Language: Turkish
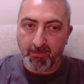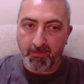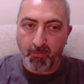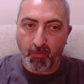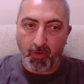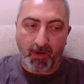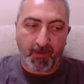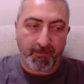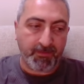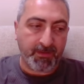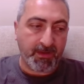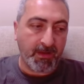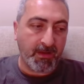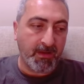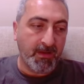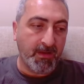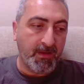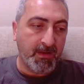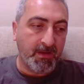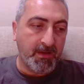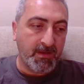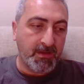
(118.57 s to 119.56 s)
Bu
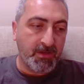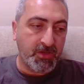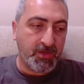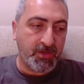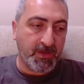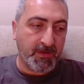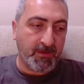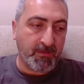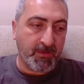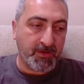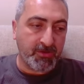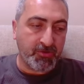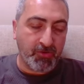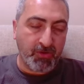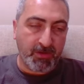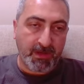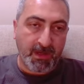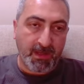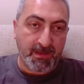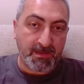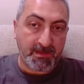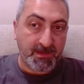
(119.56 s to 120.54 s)
hafta işleme
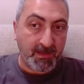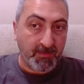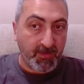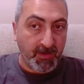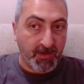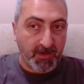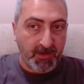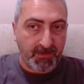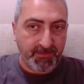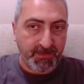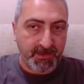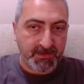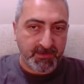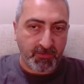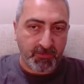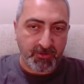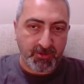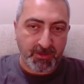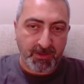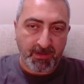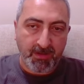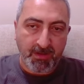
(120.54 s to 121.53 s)
başlıyor kendisi de bakalım nasıl
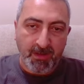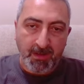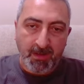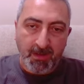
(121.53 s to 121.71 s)
olacak.